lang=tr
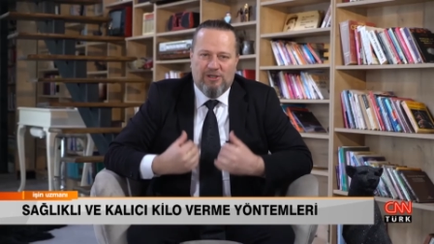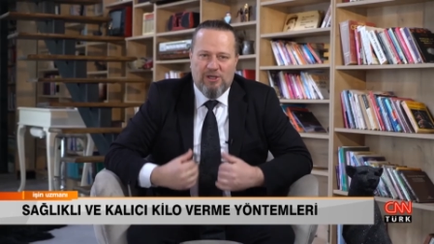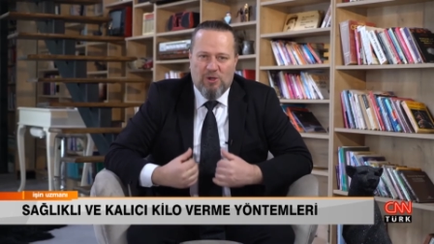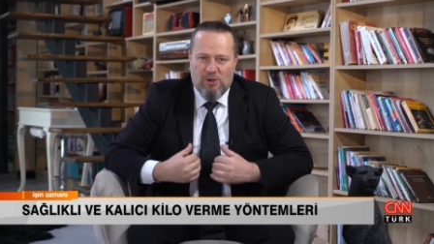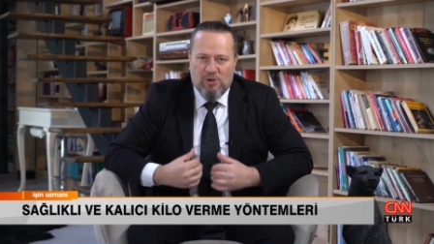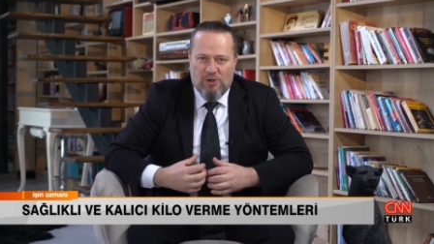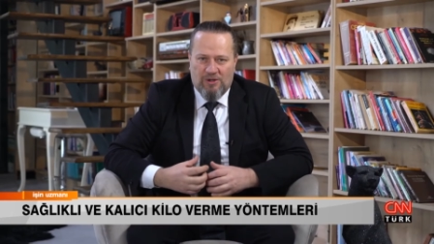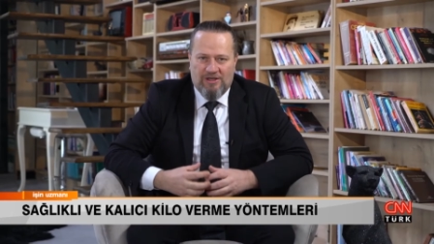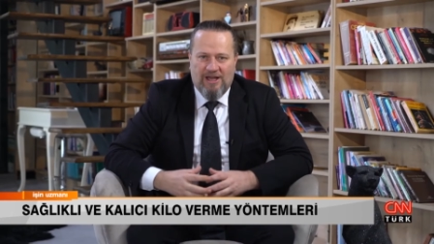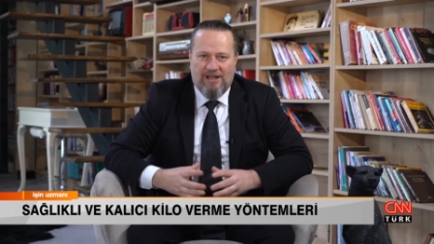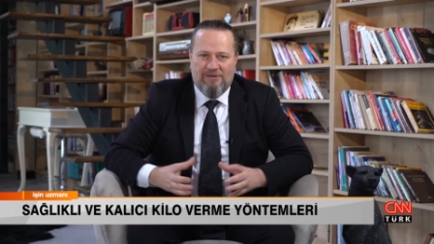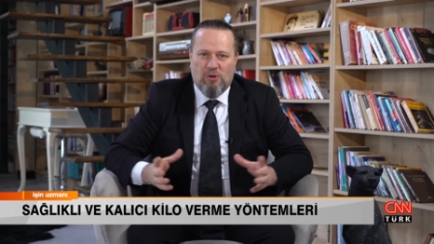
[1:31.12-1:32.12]
kilolu
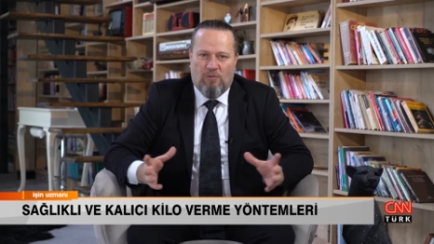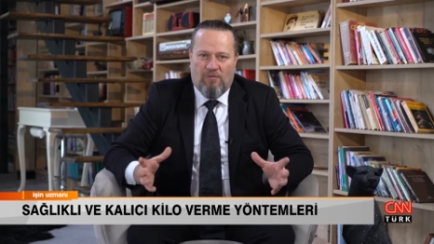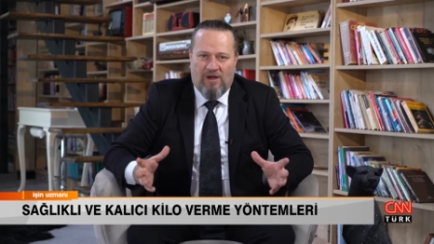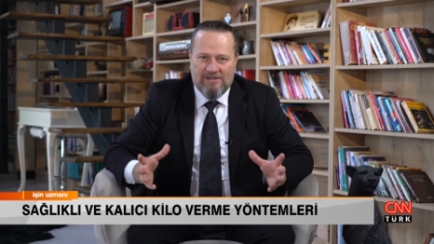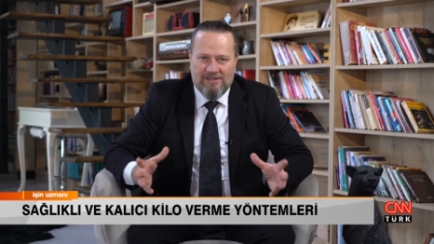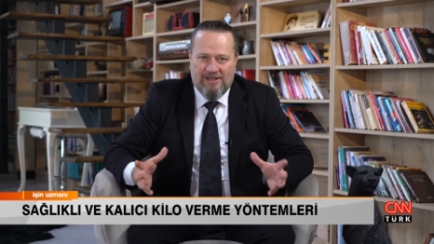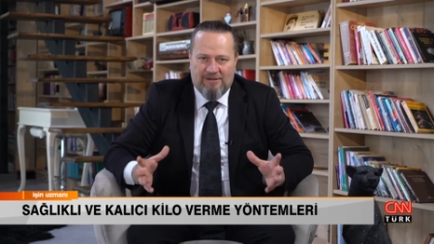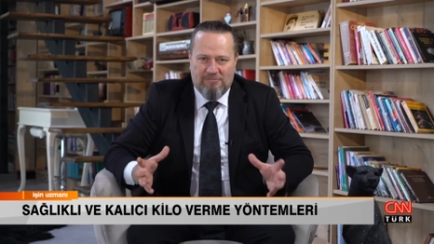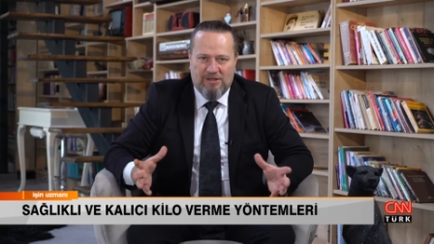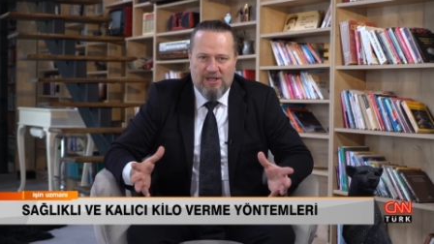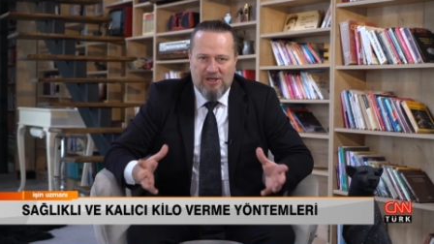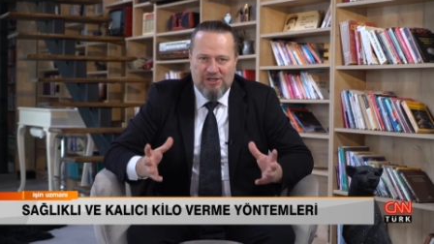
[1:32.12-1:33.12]
yani çok fazla
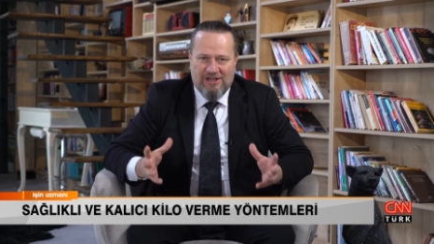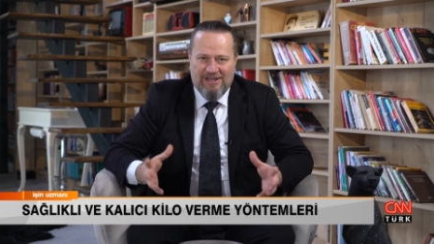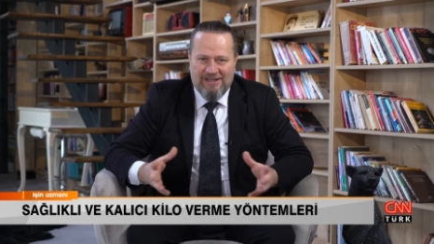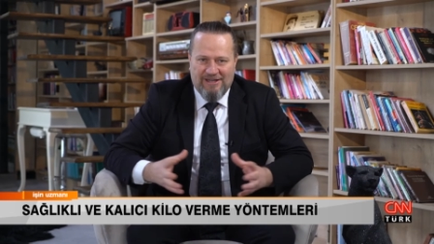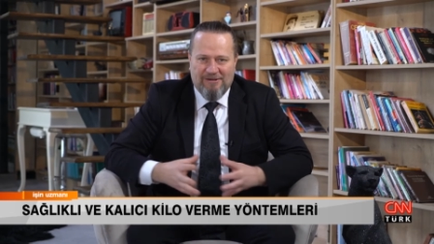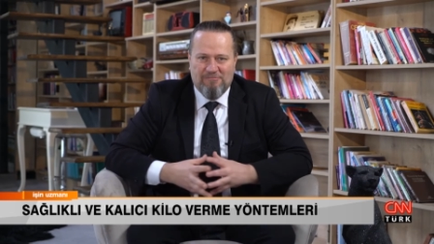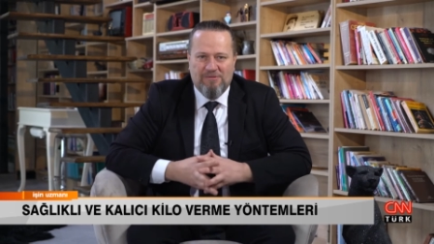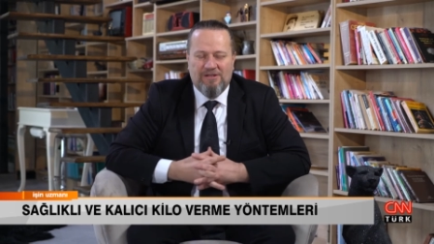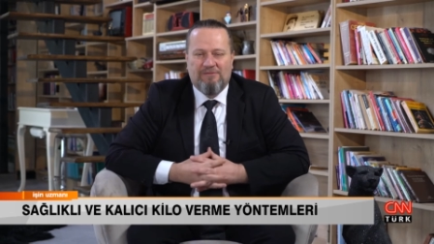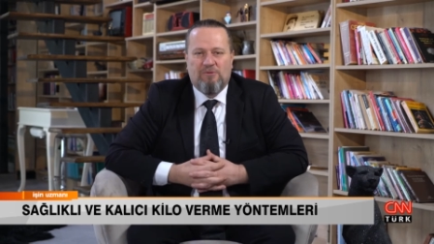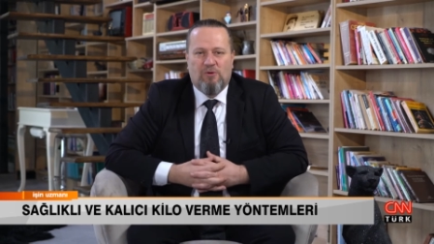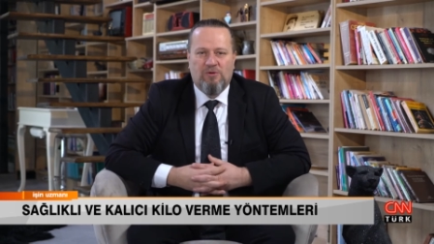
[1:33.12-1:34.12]
bir tencereyi
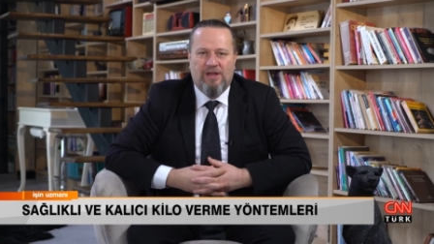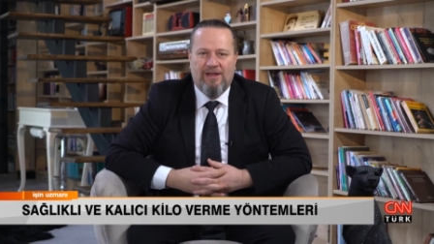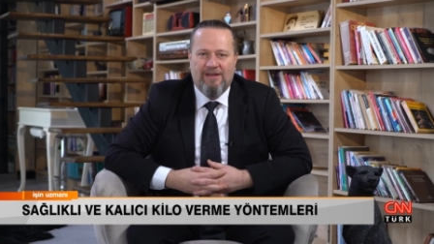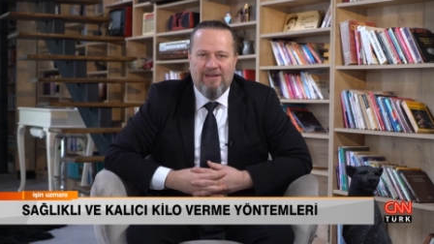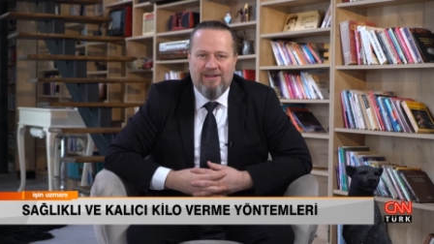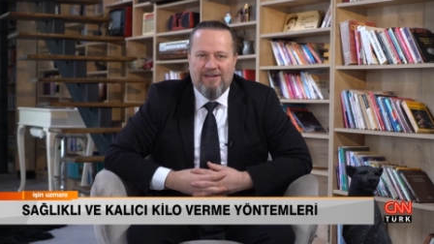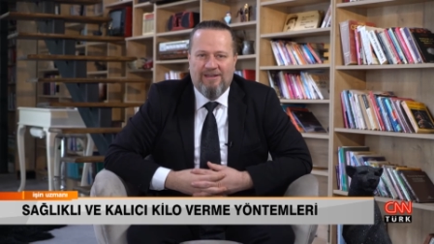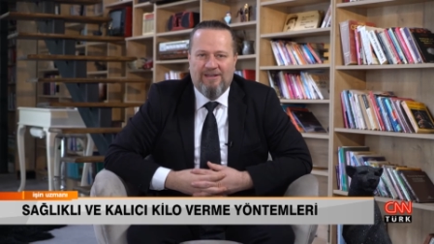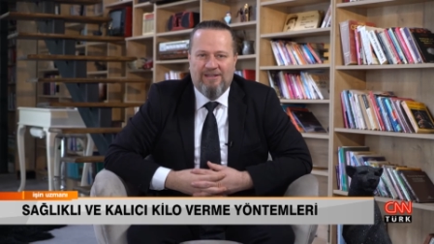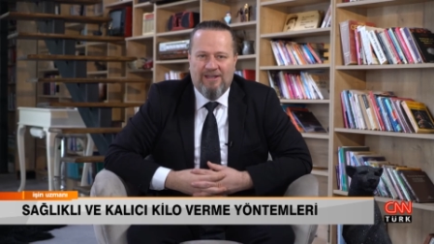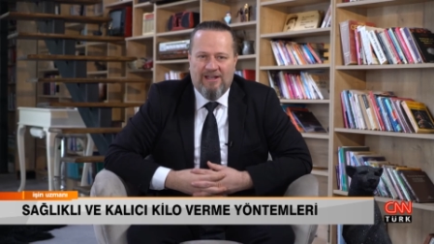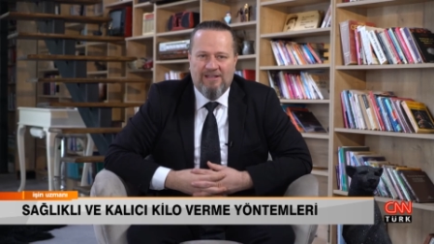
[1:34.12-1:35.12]
bir öğünde e, yiyen